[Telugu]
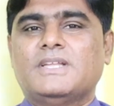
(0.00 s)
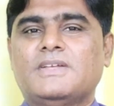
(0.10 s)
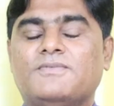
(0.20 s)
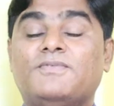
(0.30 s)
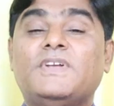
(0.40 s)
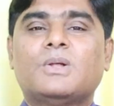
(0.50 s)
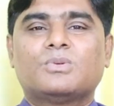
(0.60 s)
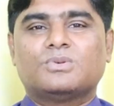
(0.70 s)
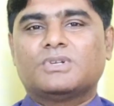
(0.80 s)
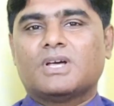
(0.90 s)
అని ఫీల్
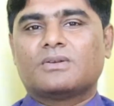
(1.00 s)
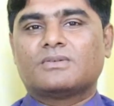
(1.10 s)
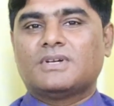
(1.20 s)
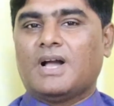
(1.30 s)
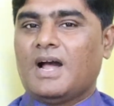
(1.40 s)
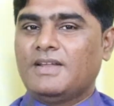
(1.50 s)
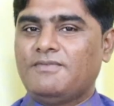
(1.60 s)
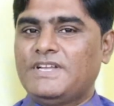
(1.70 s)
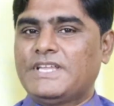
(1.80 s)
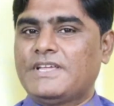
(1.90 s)
అవుతుంటారు కానీ
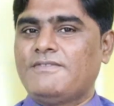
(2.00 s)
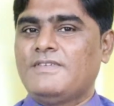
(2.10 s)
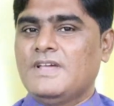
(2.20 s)
వీటికి